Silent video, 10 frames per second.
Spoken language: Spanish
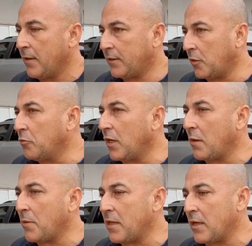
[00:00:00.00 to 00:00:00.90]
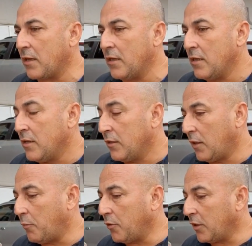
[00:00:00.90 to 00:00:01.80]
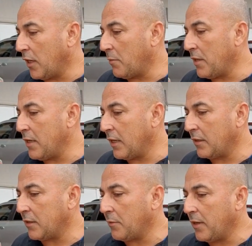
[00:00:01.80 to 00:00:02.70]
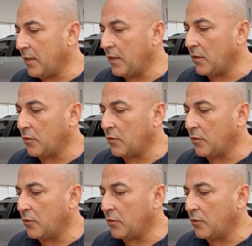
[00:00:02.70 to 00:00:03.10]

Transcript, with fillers: esa es una de las medidas. Después otra de las medidas que se vienen